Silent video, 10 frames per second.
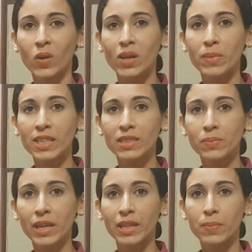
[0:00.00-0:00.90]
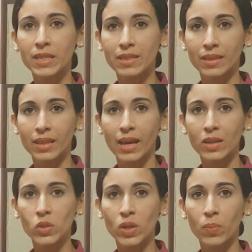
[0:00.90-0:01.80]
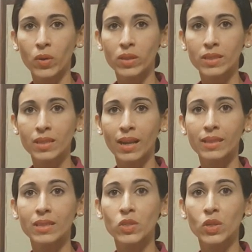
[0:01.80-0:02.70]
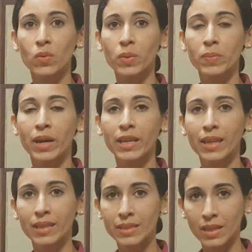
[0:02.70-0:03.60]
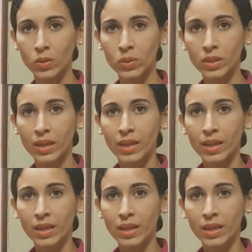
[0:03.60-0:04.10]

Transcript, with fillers: con la máxima de presentar los aportes a la atención primaria de salud.